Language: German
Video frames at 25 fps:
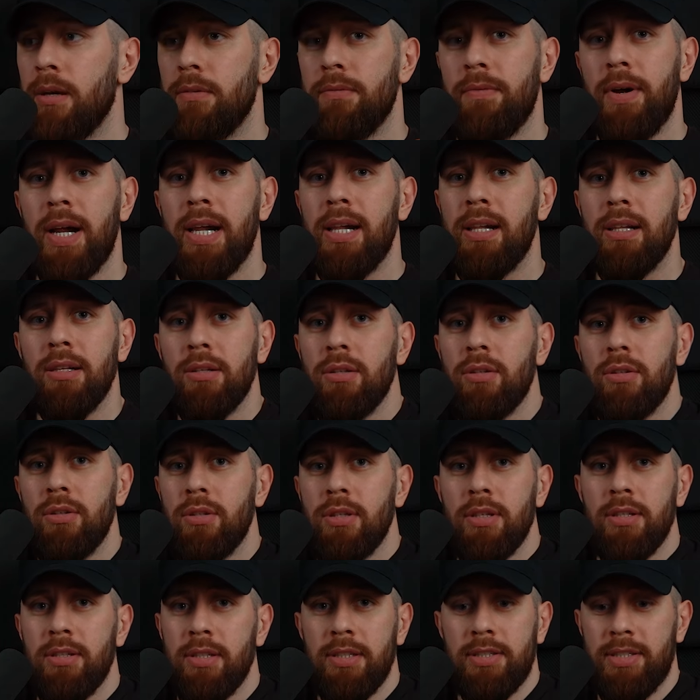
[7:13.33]
Weil
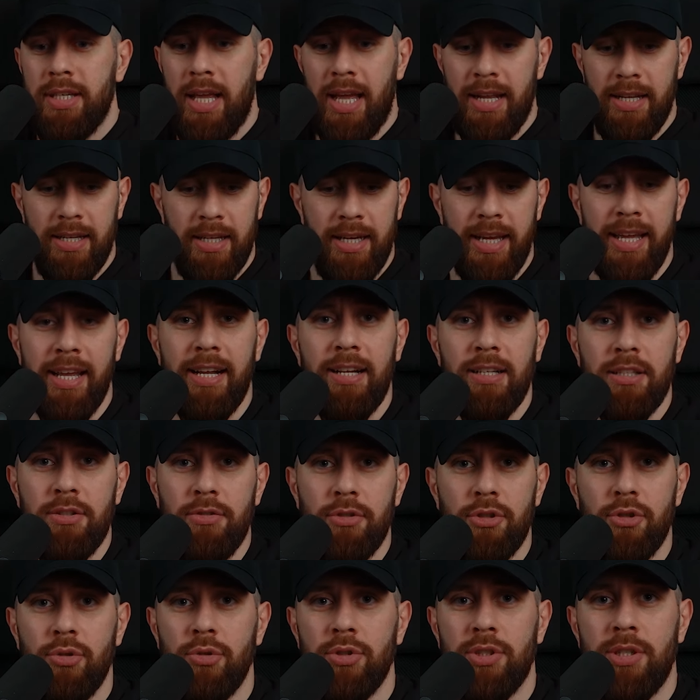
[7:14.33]
es eine Regel
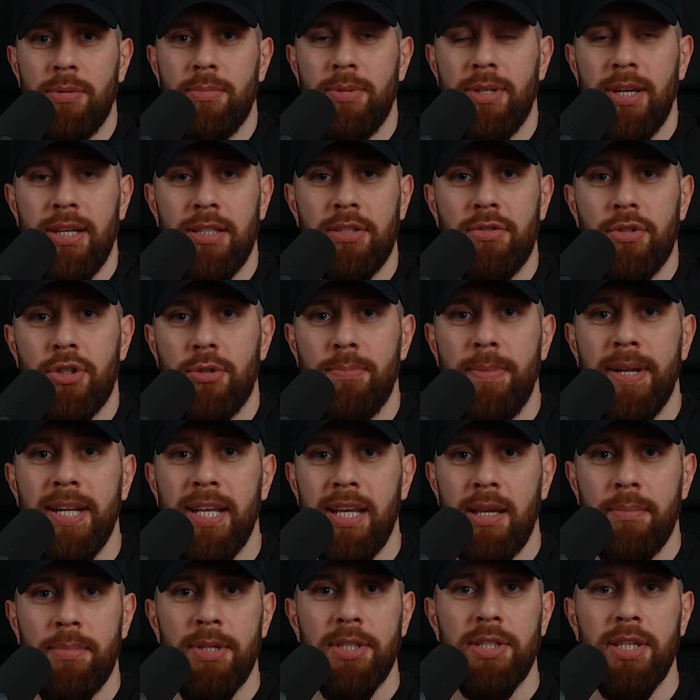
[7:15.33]
zwischen uns gibt. Ja, zwischen Männern
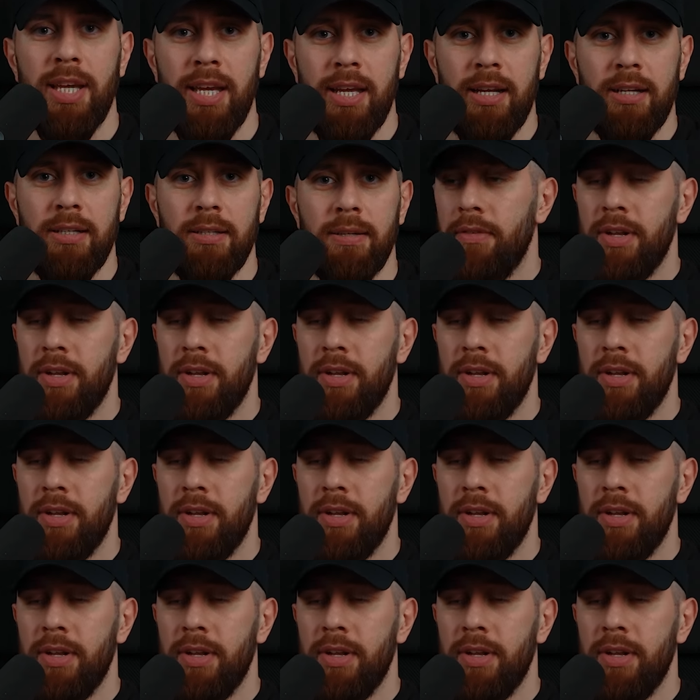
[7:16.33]
gibt es Regeln.